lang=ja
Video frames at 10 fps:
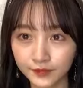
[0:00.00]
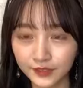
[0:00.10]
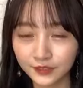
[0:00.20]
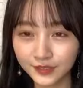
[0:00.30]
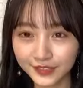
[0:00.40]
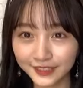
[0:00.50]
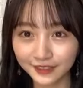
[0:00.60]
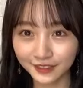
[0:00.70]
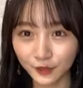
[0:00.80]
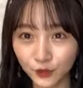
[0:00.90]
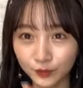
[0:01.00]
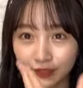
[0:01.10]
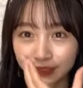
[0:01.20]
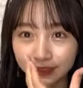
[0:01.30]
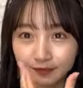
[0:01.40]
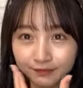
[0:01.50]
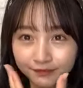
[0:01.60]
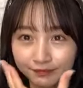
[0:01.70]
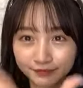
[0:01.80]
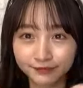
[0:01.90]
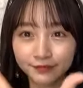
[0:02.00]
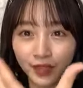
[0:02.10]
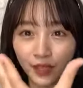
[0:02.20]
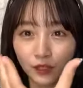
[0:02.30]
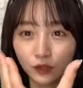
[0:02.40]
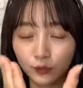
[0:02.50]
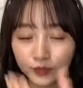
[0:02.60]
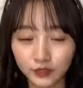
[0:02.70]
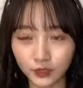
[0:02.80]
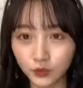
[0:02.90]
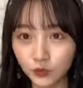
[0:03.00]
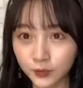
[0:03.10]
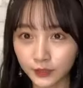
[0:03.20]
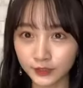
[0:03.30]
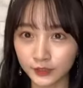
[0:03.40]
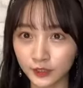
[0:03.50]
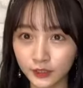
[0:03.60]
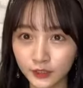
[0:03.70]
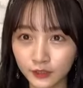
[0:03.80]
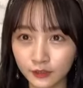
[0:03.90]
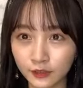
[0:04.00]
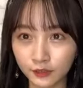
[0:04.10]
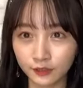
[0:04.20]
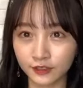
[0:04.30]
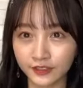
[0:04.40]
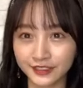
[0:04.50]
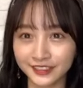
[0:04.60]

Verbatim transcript: 急に来たんだけどウーマですウーマですあウーマです最近やってない